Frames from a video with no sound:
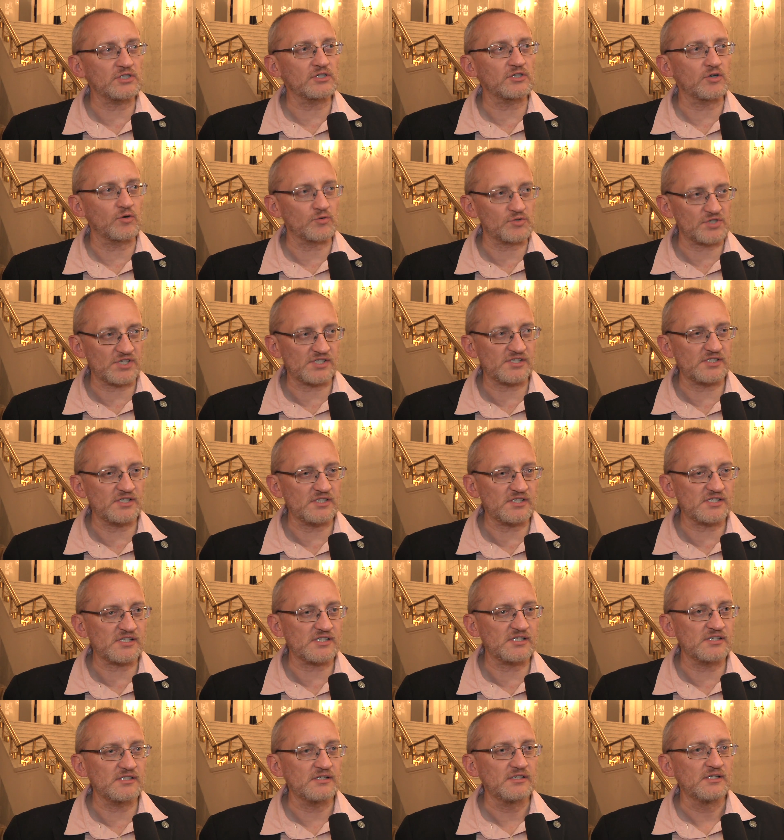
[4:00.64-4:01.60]
tylko
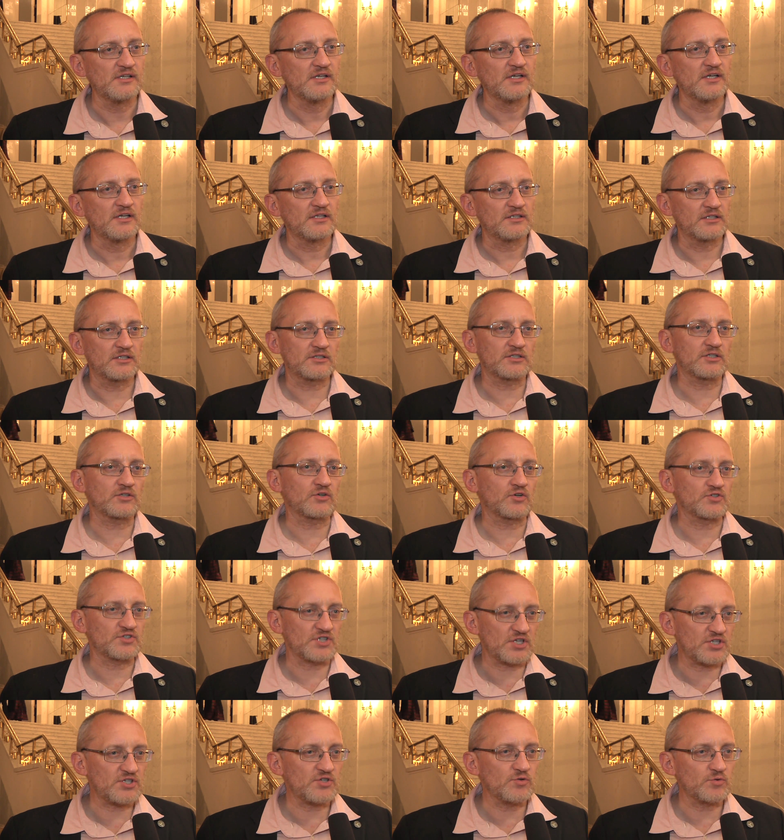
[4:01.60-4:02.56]
uczestnicy, nie
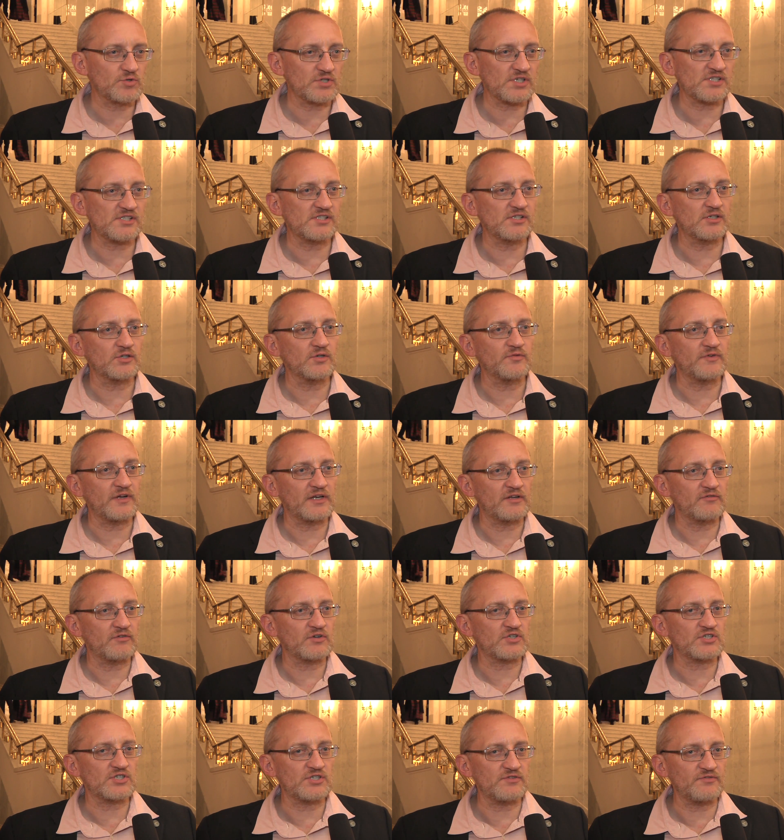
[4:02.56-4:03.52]
tylko dzieci uczestników,
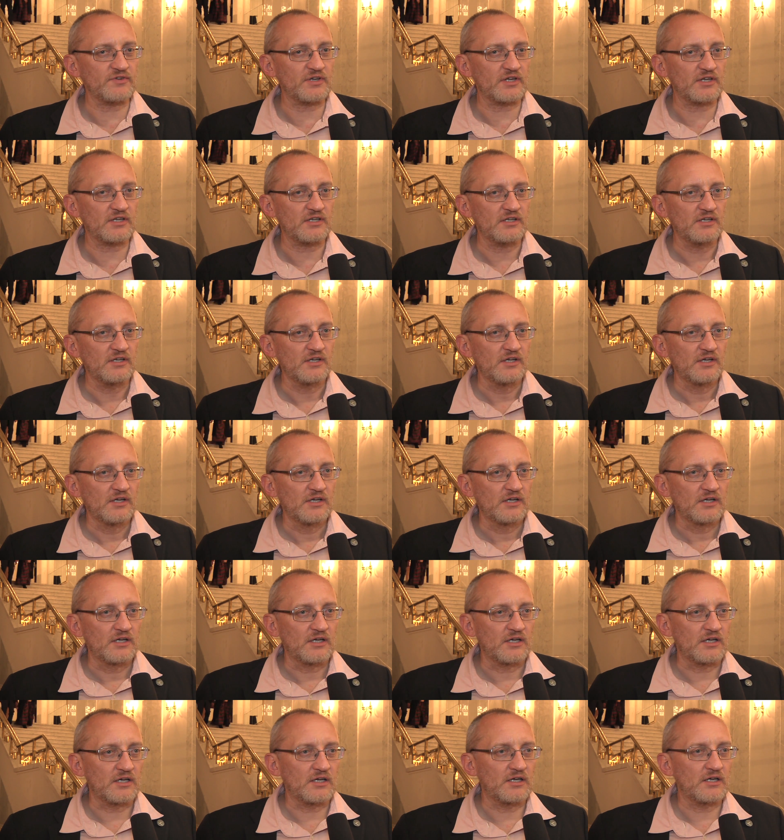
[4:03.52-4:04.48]
ale właściwie
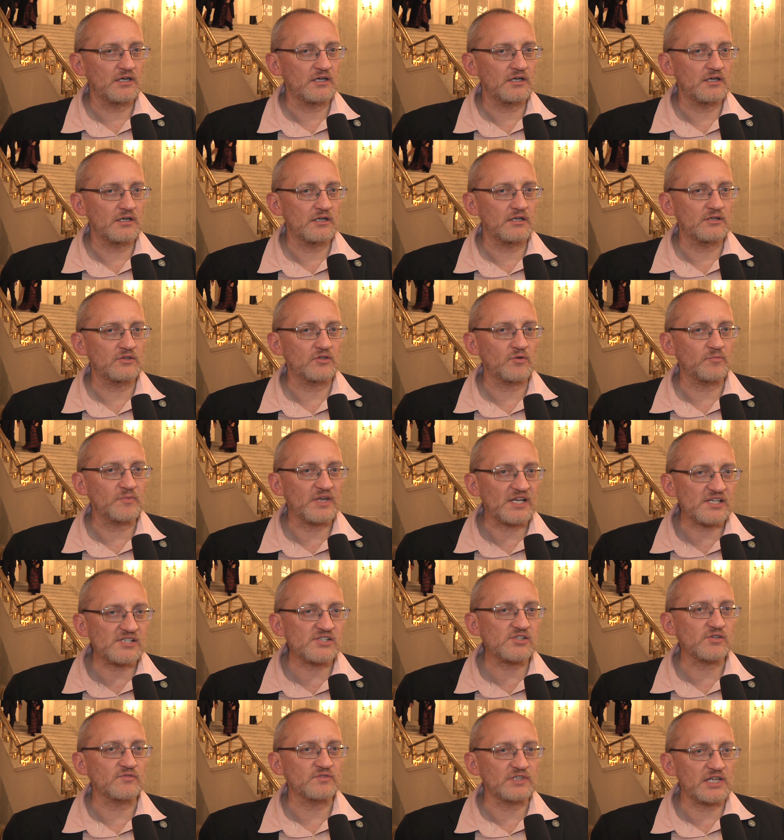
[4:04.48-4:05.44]
e, to
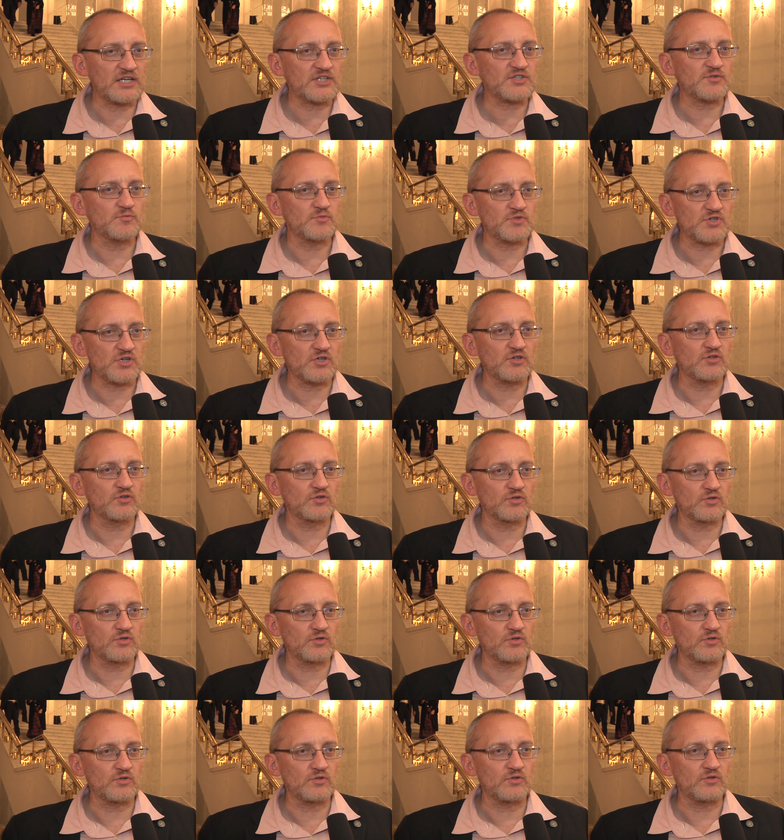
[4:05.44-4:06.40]
miasto w dalszym
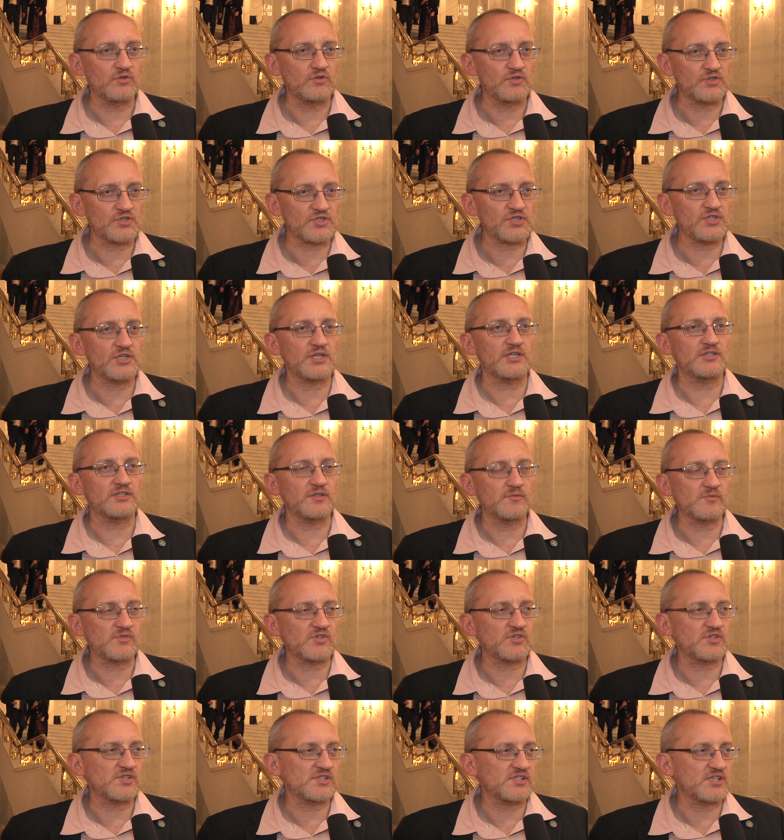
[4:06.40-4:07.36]
ciągu żyje
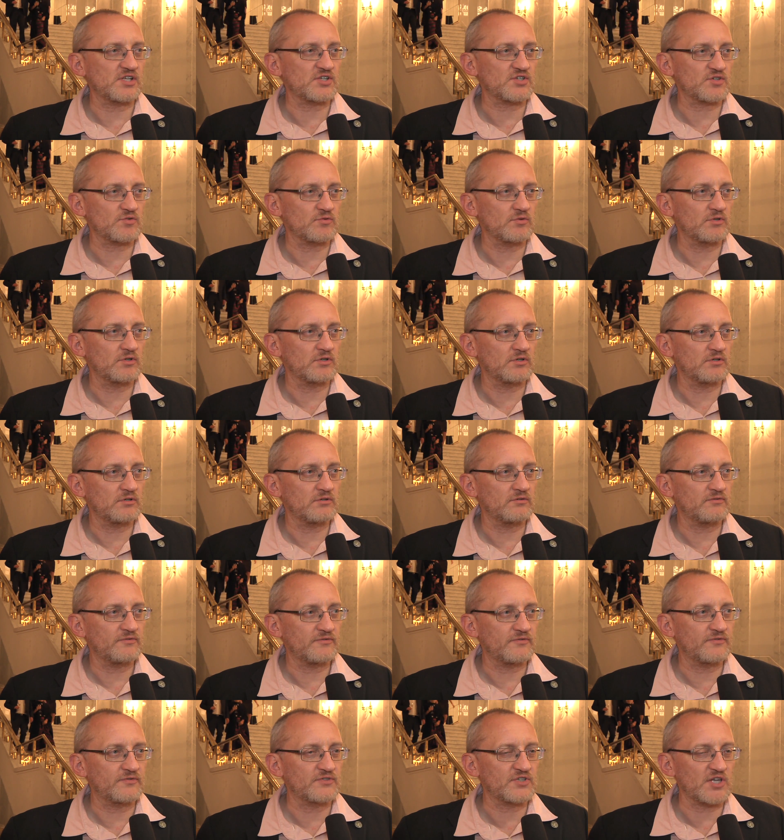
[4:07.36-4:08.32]
tym, co się
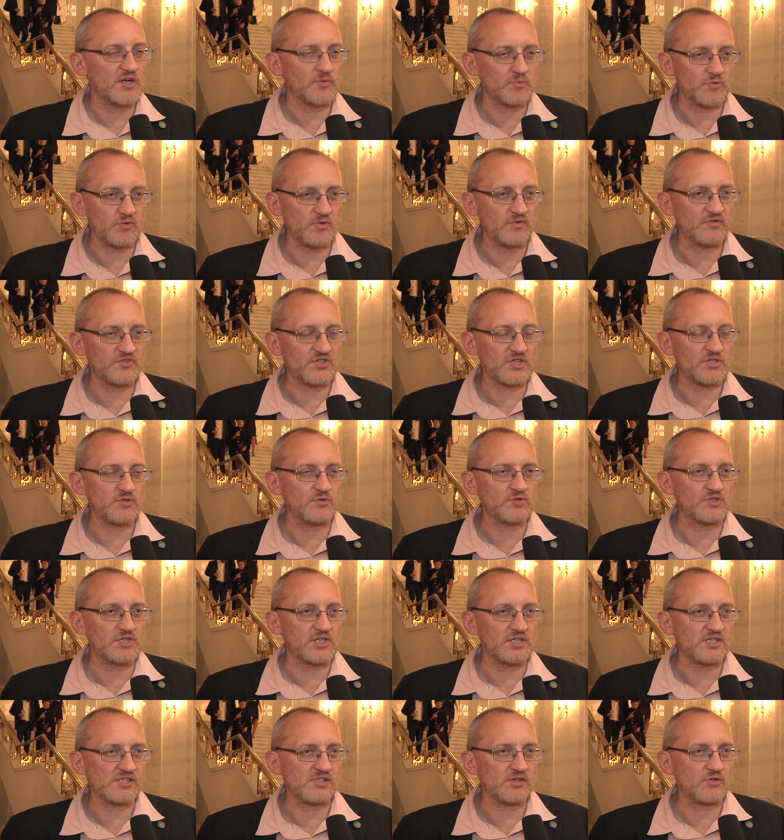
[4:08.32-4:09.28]
zdarzyło w sierpniu i wrześniu
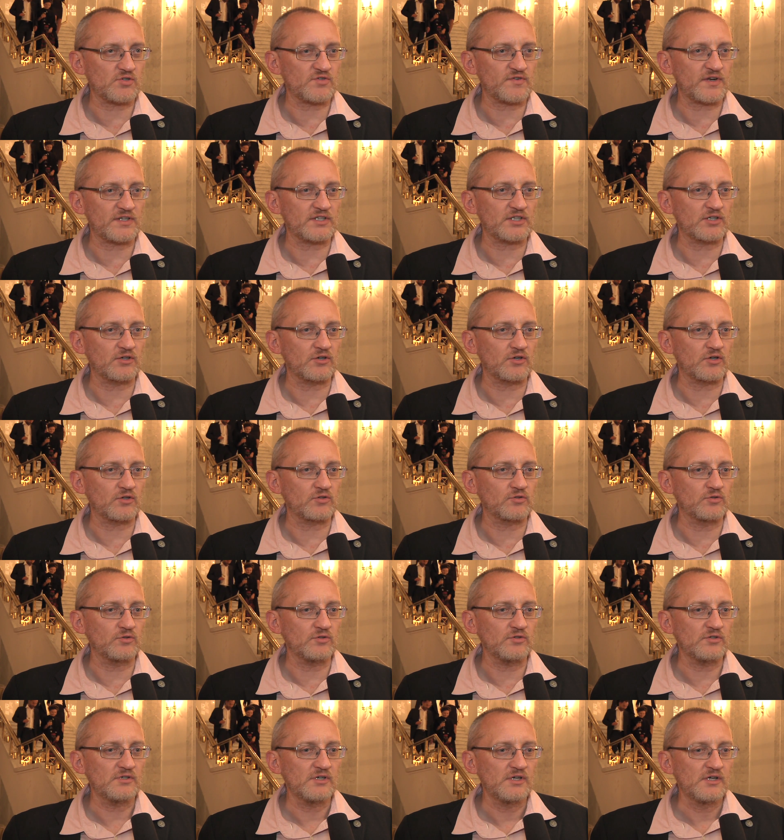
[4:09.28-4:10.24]
1944
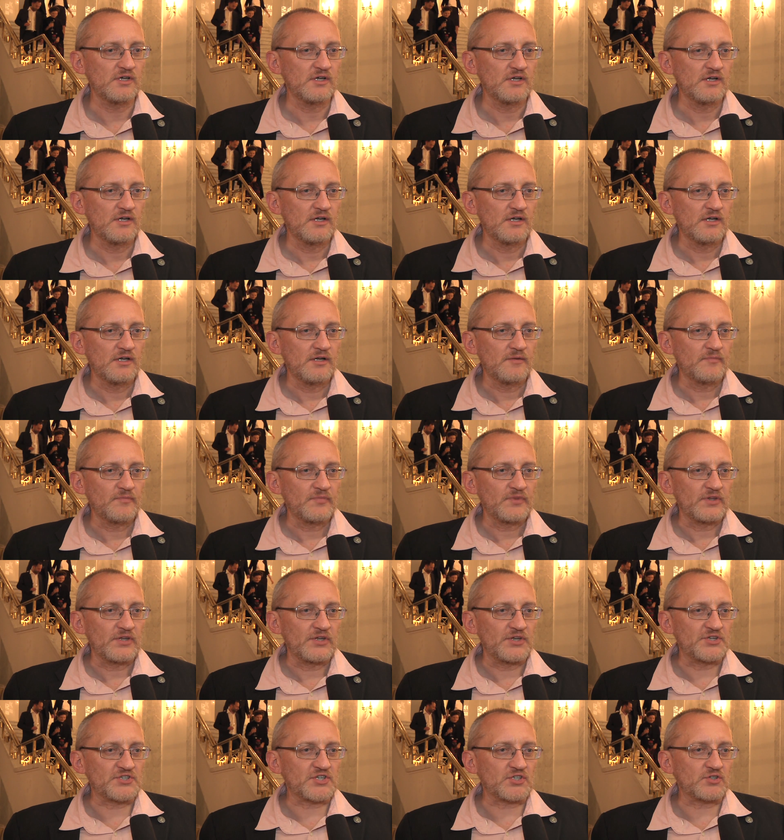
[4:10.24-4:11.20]
roku
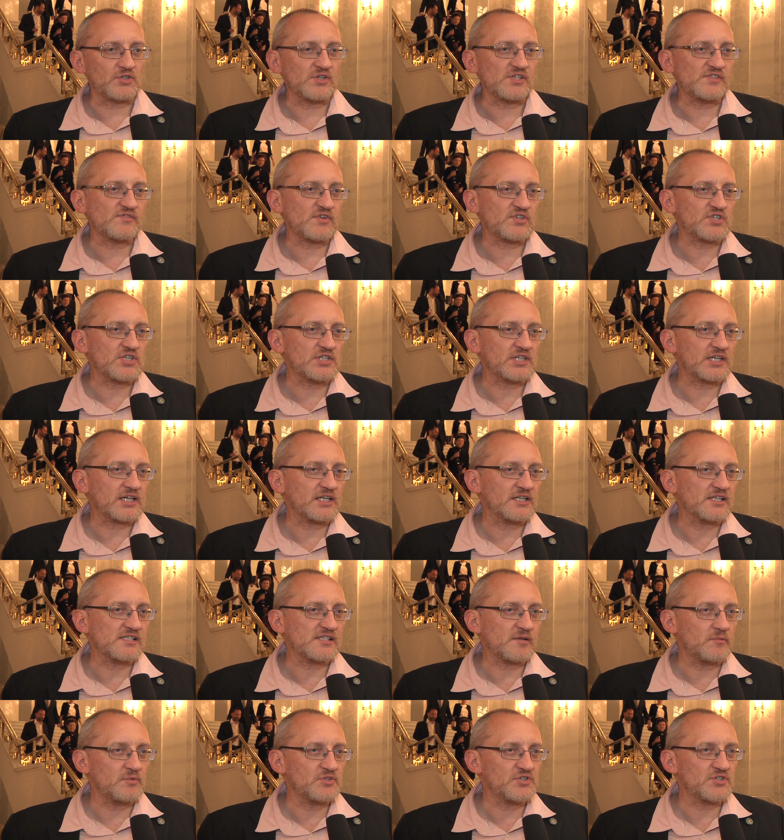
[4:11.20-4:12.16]
i że to jest właśnie taka
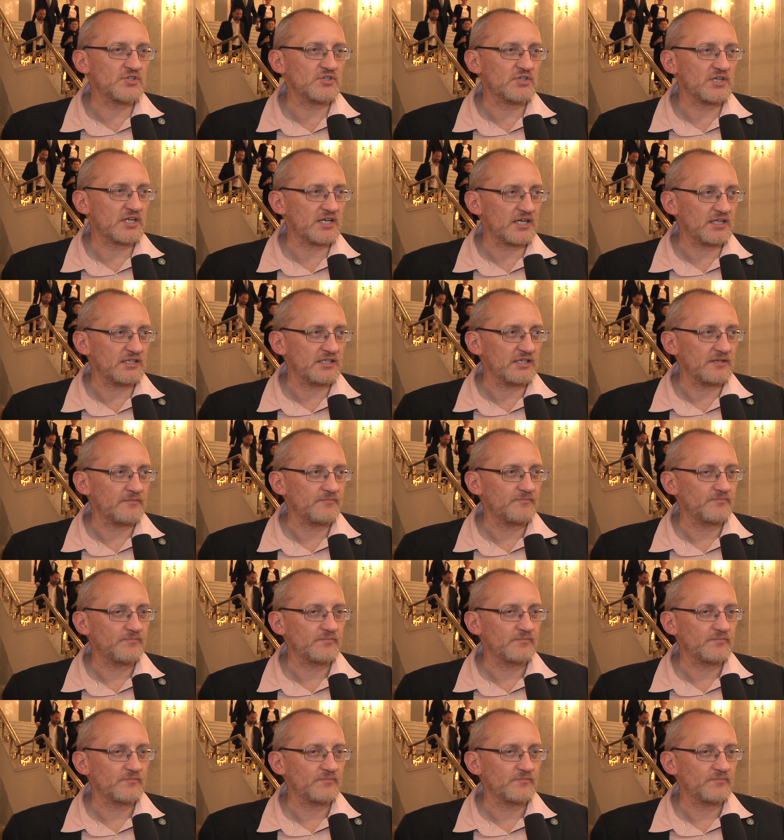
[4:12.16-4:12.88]
niezabliźniona rana.